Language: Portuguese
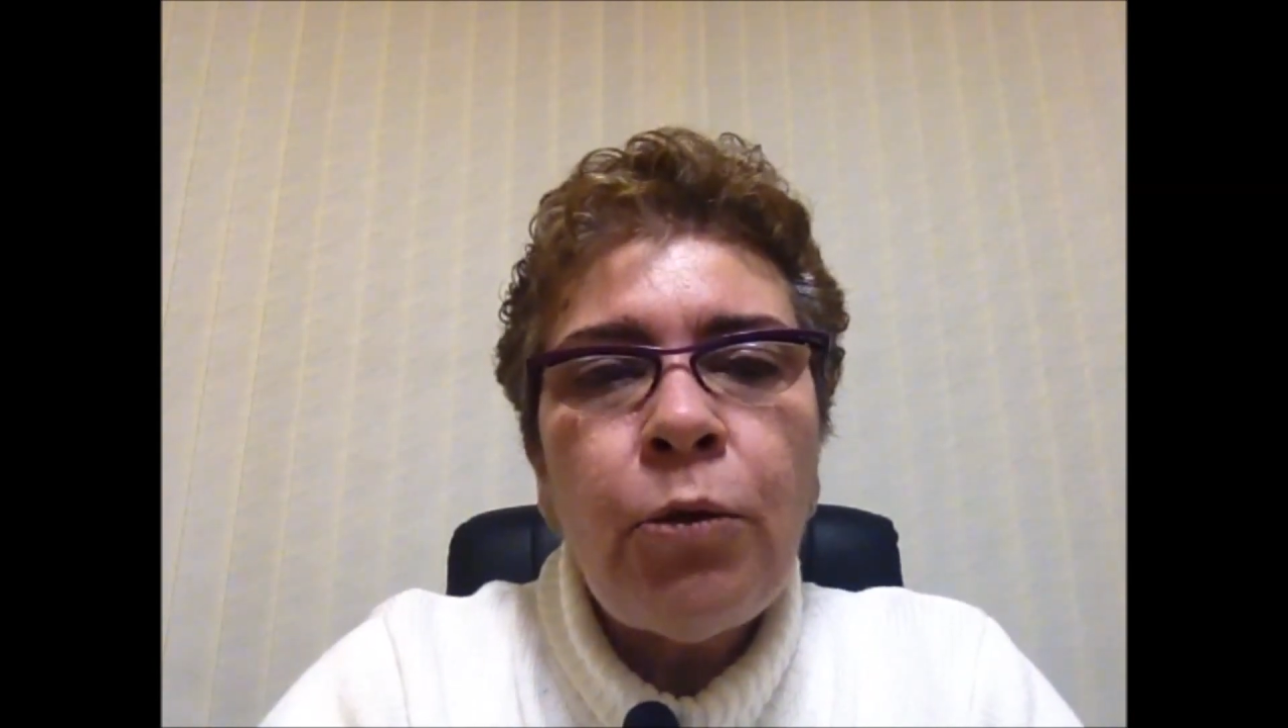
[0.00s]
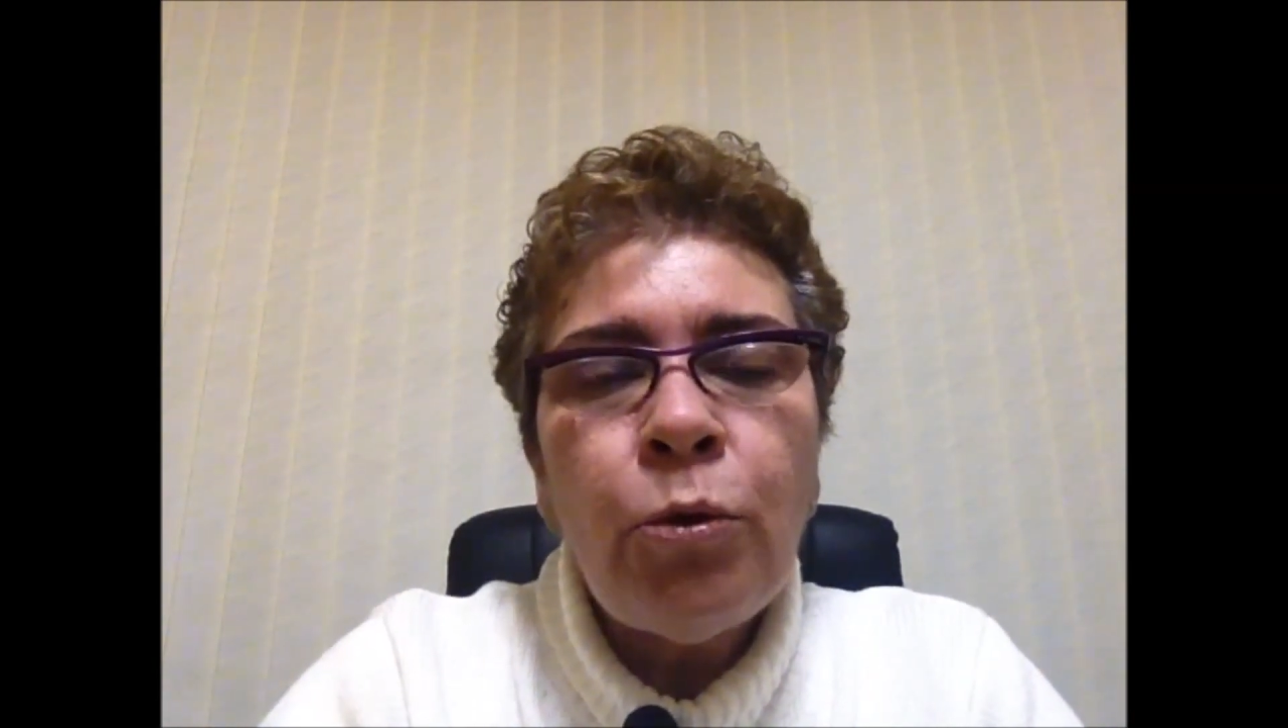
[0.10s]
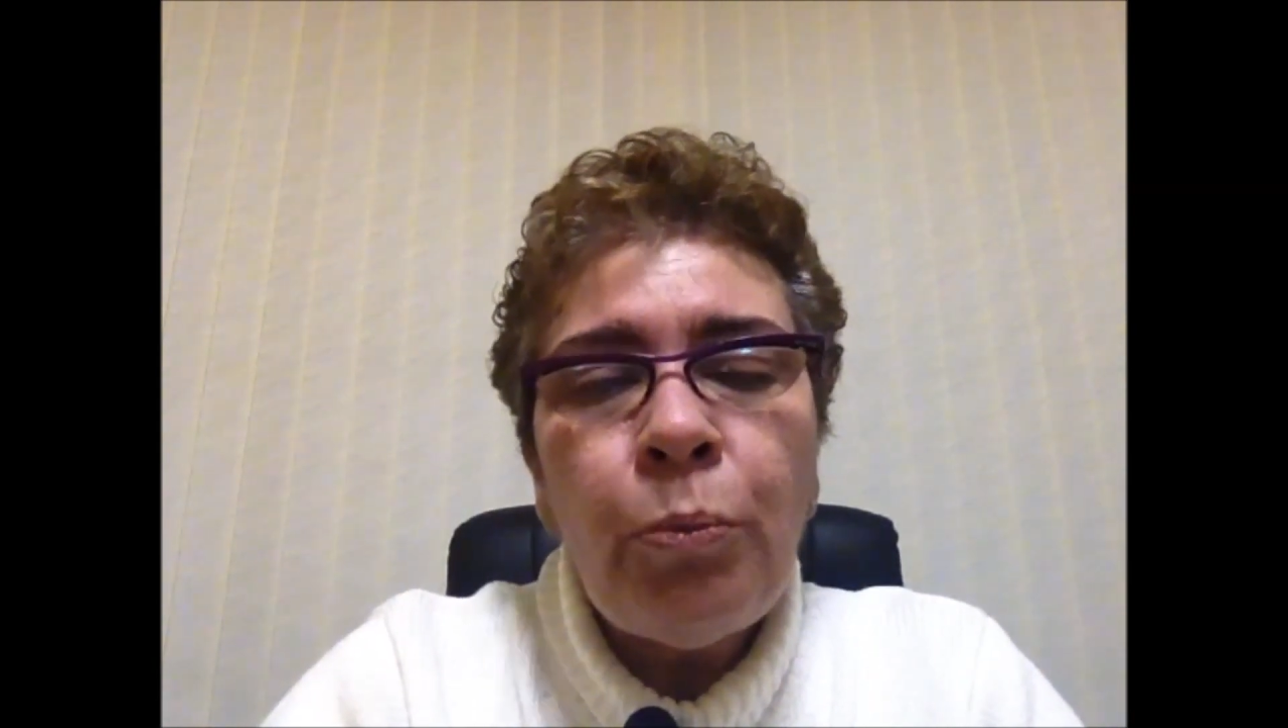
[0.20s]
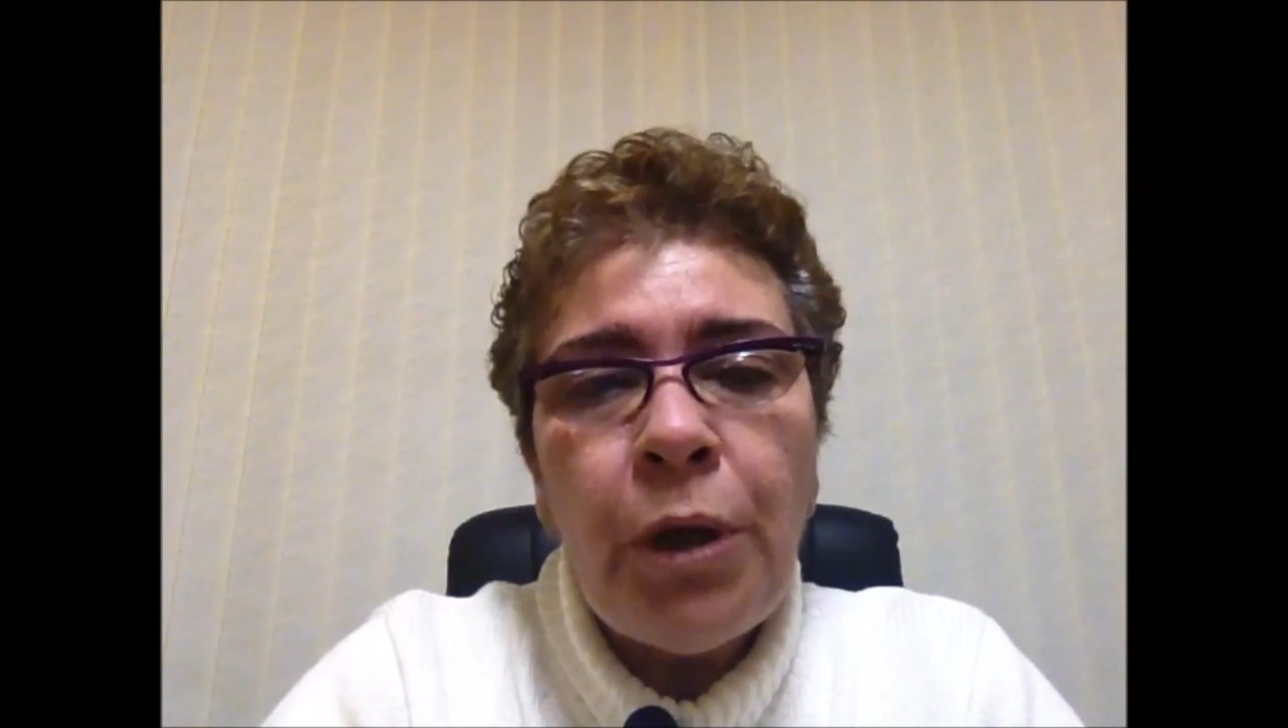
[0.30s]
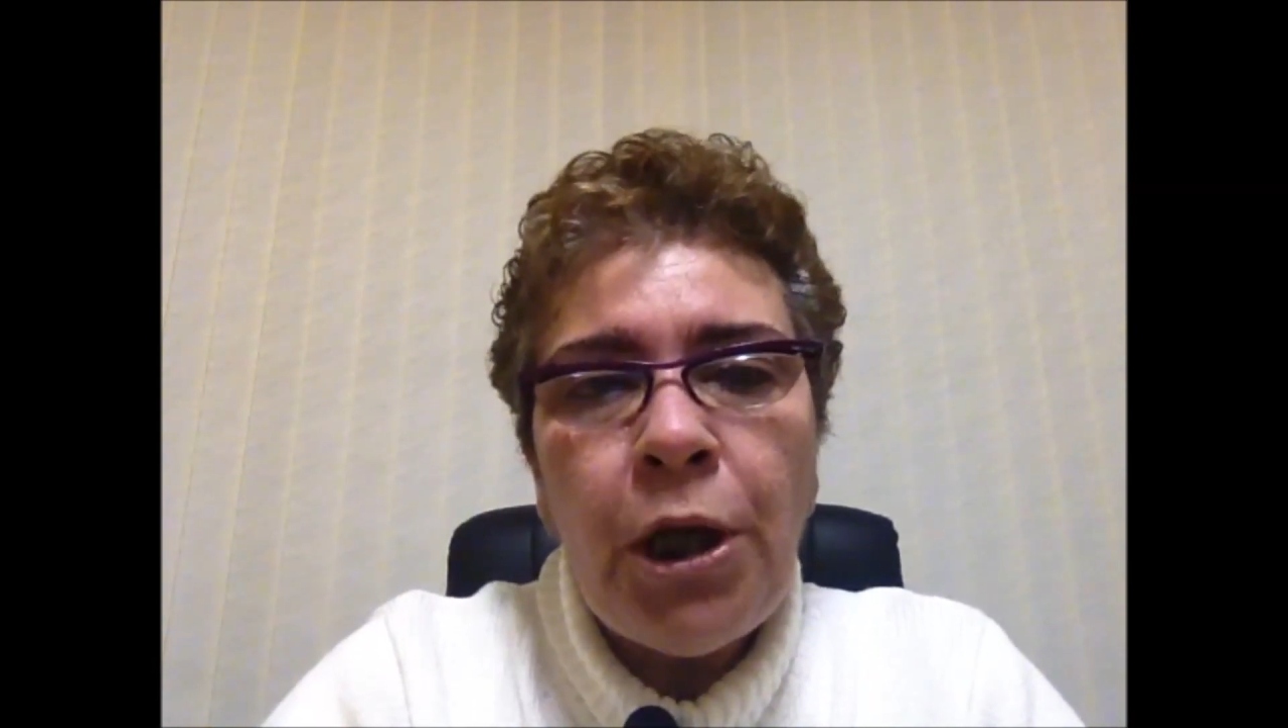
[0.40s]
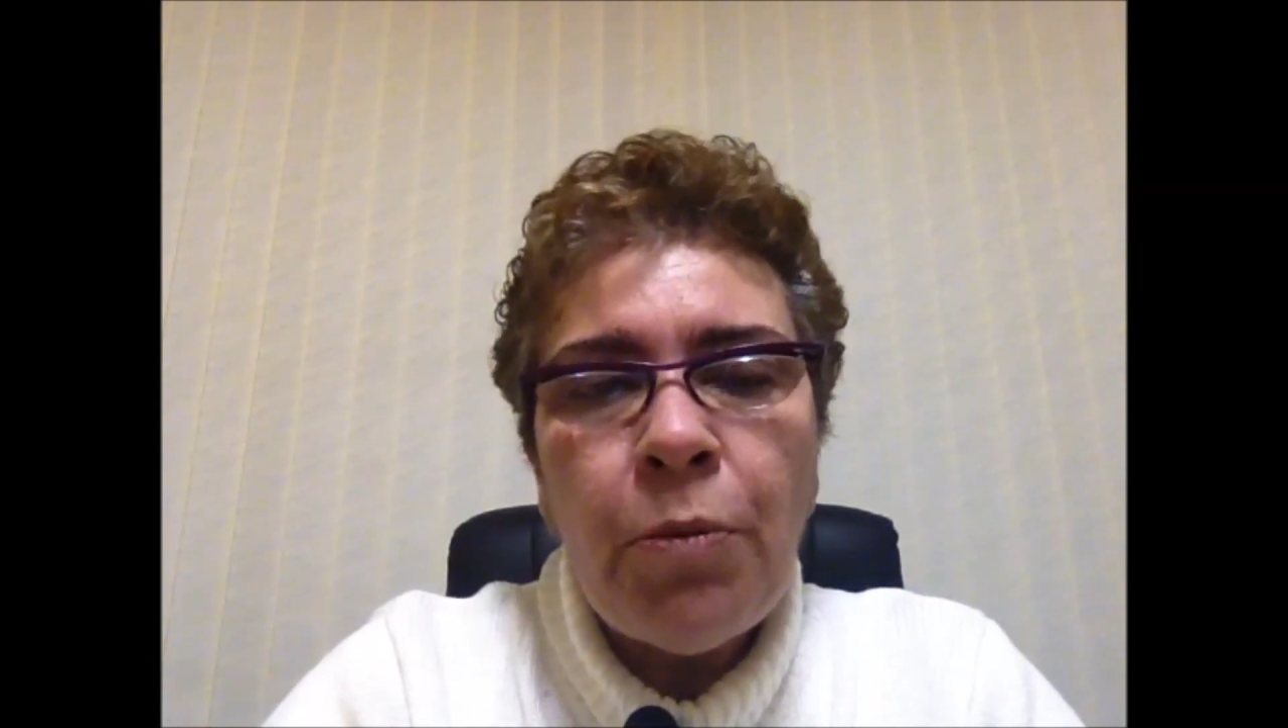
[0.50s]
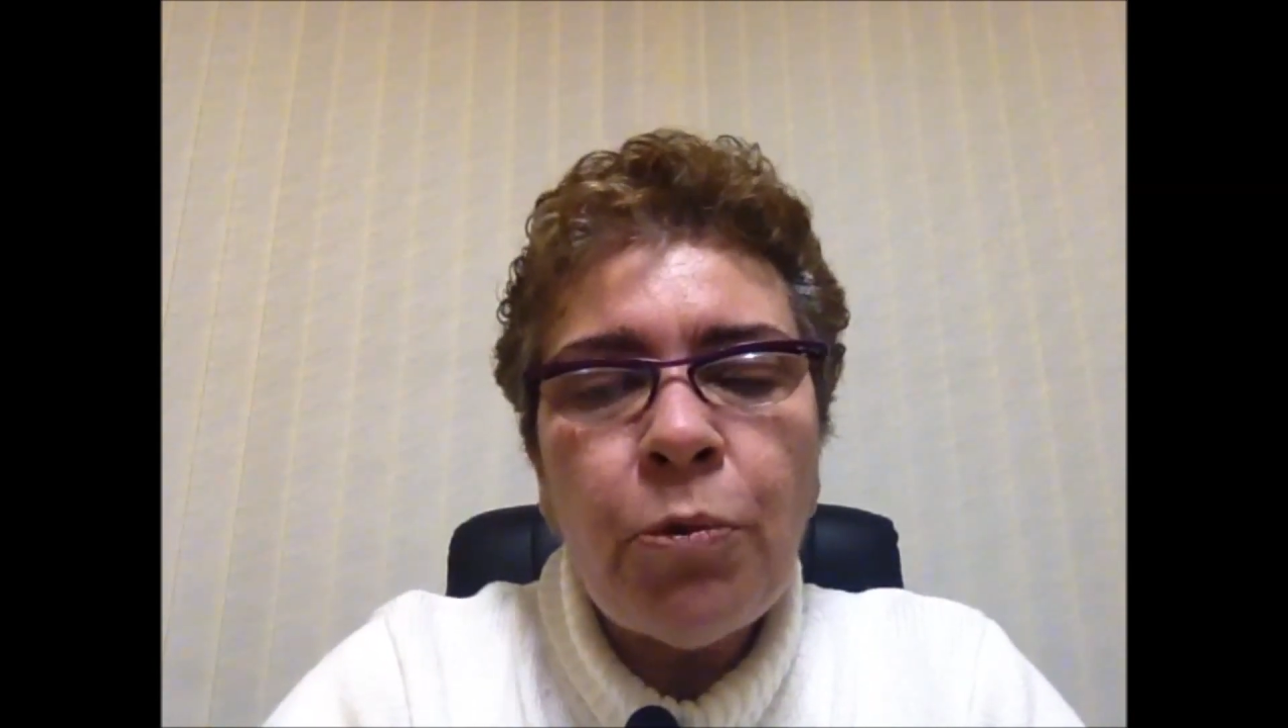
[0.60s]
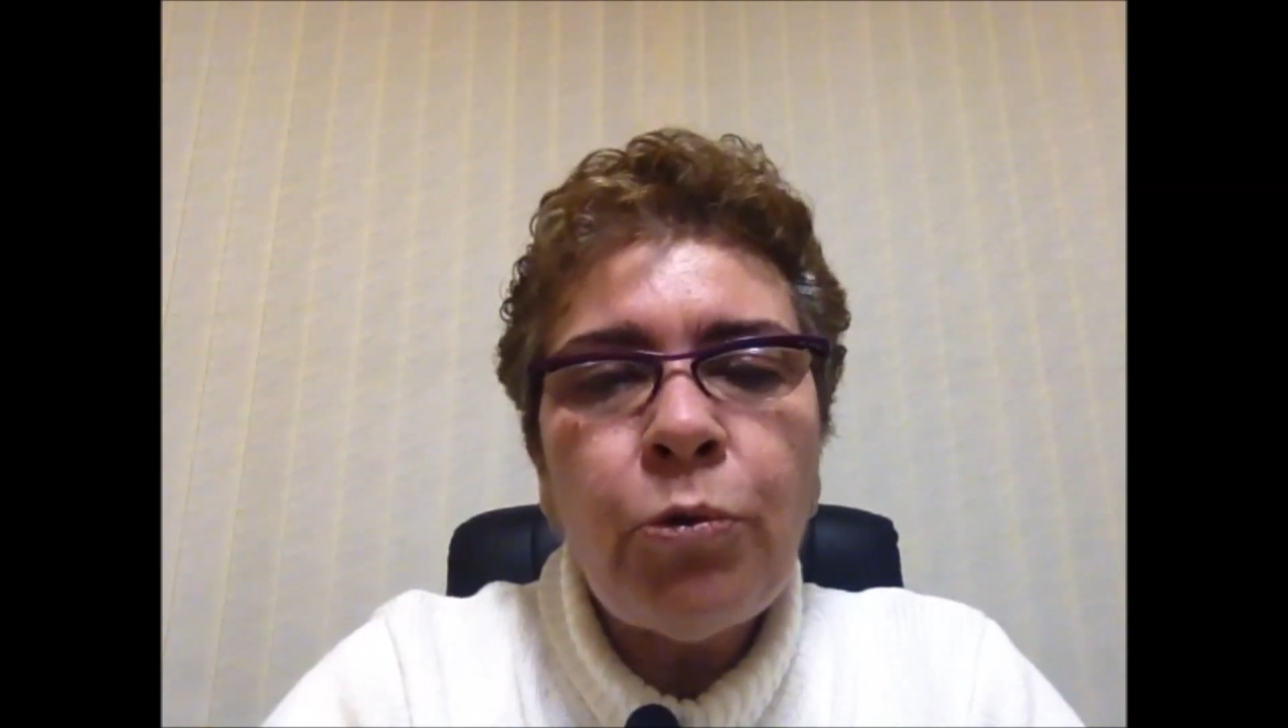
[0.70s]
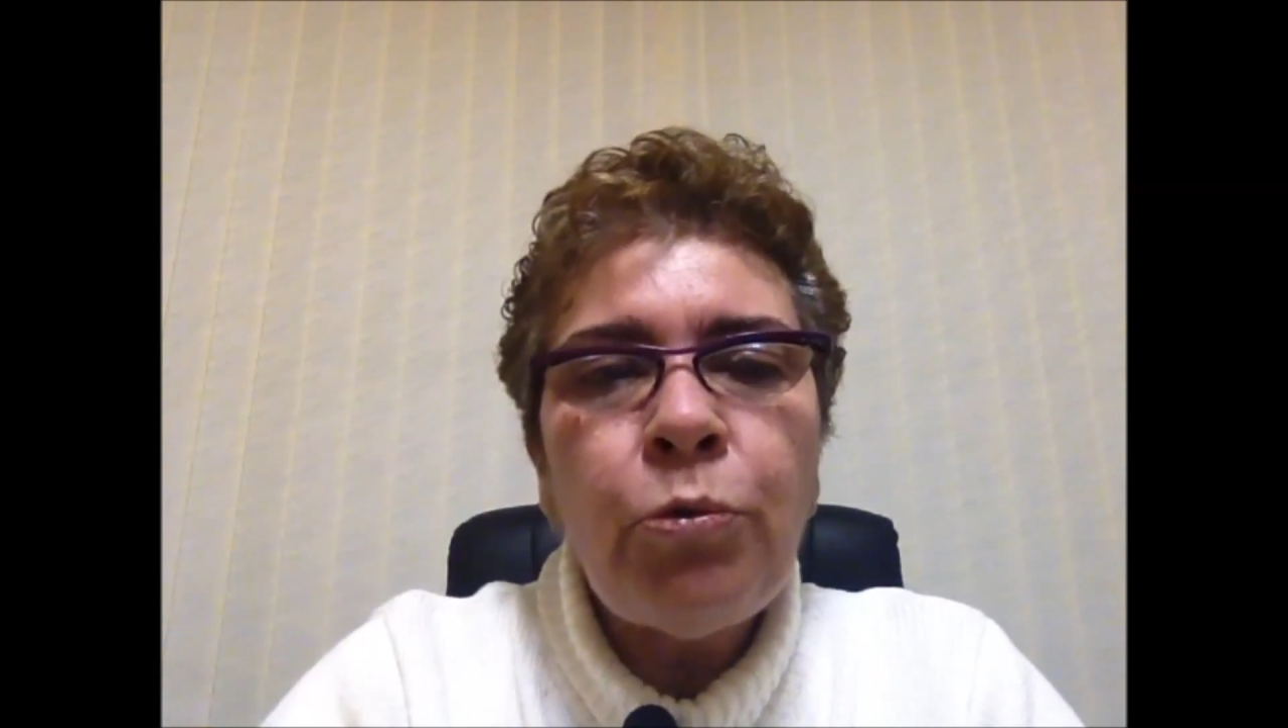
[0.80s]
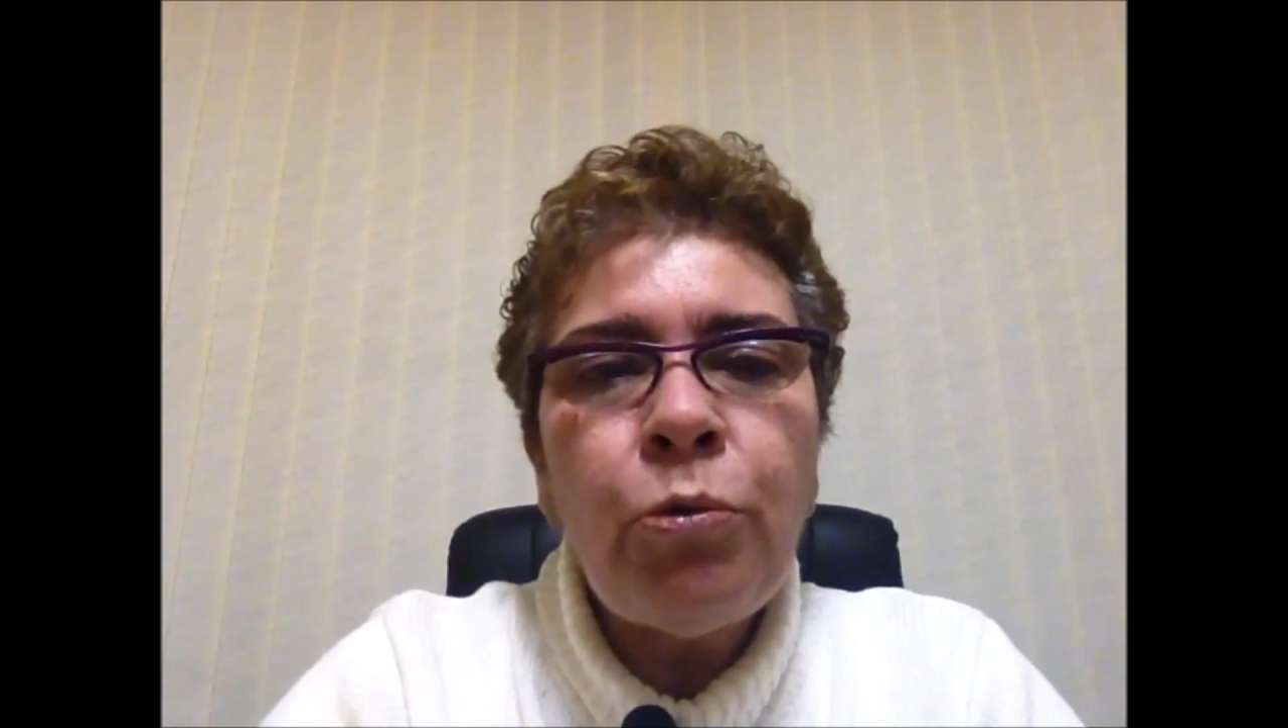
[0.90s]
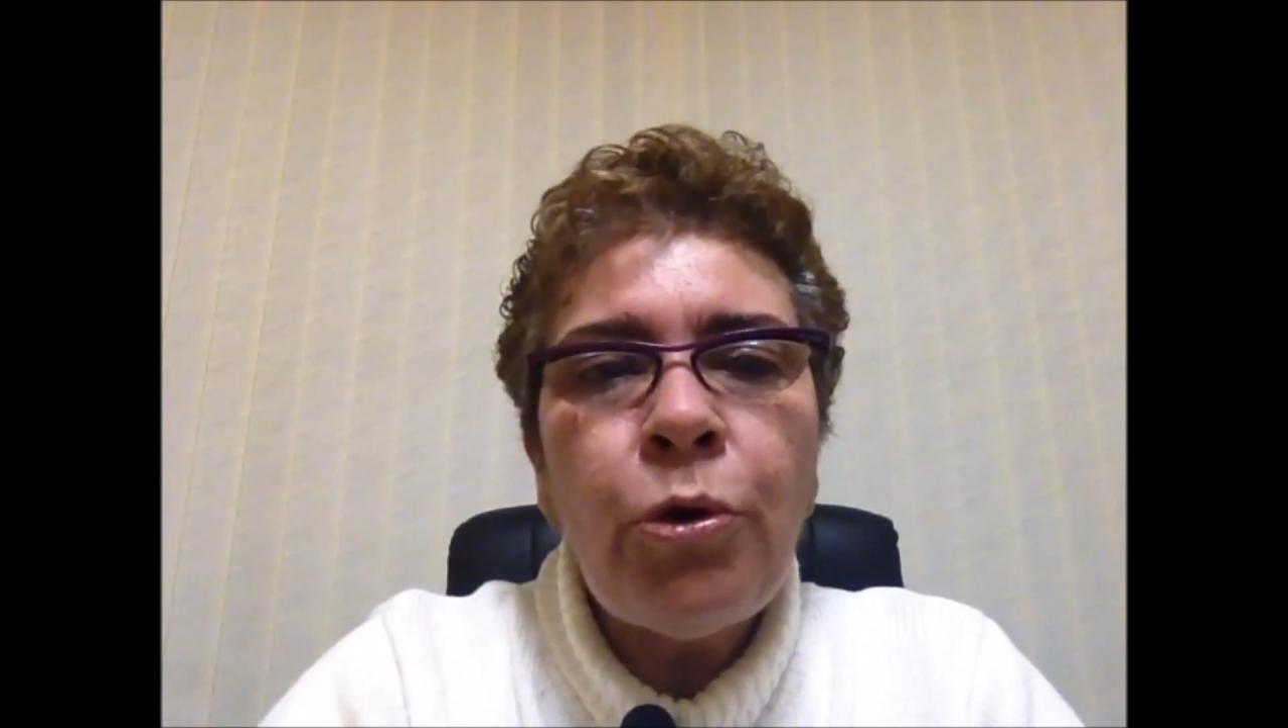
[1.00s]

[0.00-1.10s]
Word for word: no mínimo